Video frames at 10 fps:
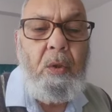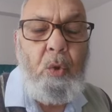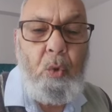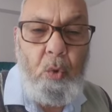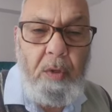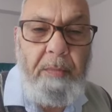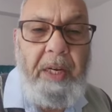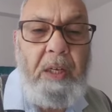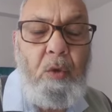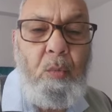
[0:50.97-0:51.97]
जो कुछ
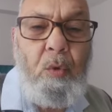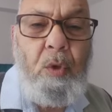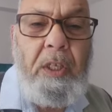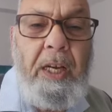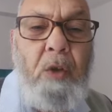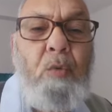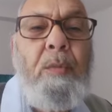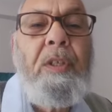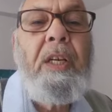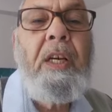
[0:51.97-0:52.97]
मैंने तुमको दिया है उसमें
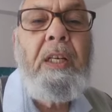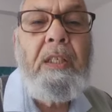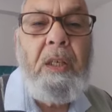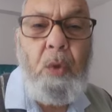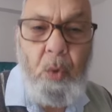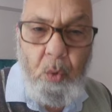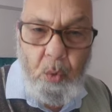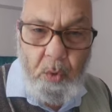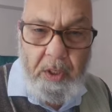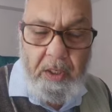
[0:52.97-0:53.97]
से खर्च करो लोगों
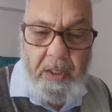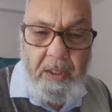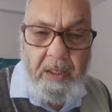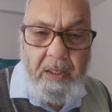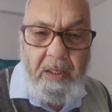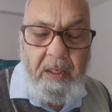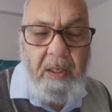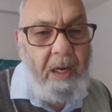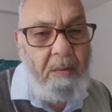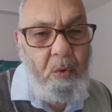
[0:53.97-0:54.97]
के लिए
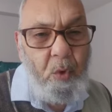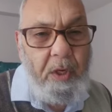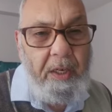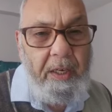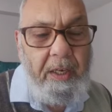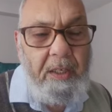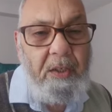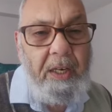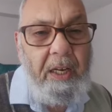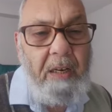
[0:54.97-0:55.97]
हम लोग करेंगे
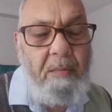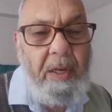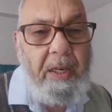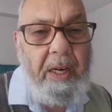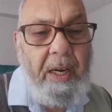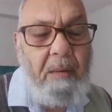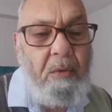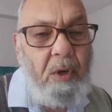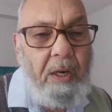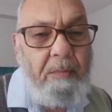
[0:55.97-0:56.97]
इन मिल के हम
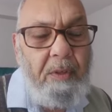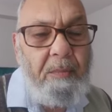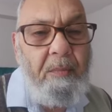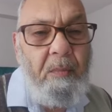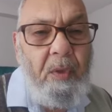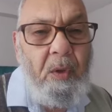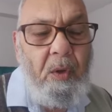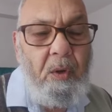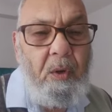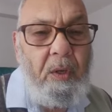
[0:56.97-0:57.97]
और आप
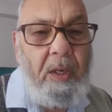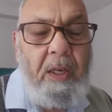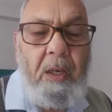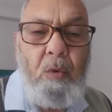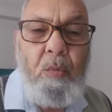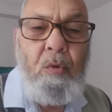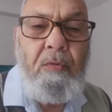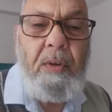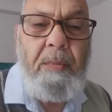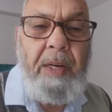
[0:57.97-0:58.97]
और अल्लाह कबूल
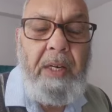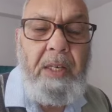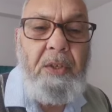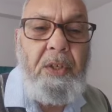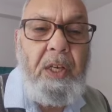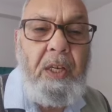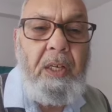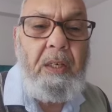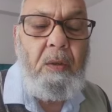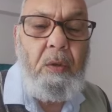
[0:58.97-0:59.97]
फरमाएगा इन
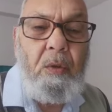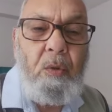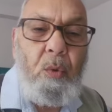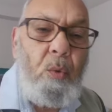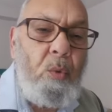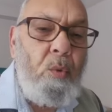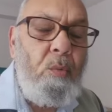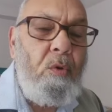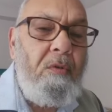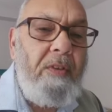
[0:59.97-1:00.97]
ज़रूर
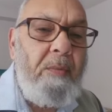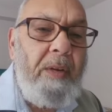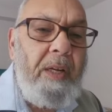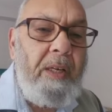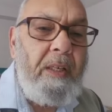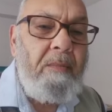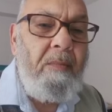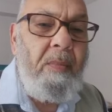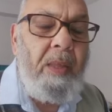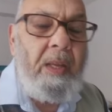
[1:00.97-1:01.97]
कबूल फरमाएगा
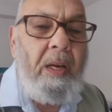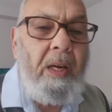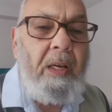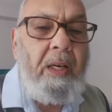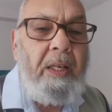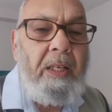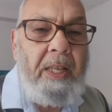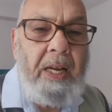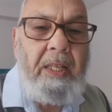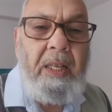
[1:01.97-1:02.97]
अल्लाह
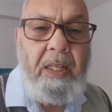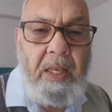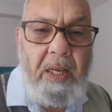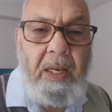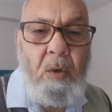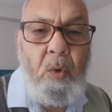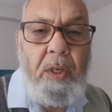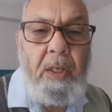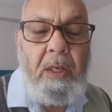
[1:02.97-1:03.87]
हिदायत देता है कोई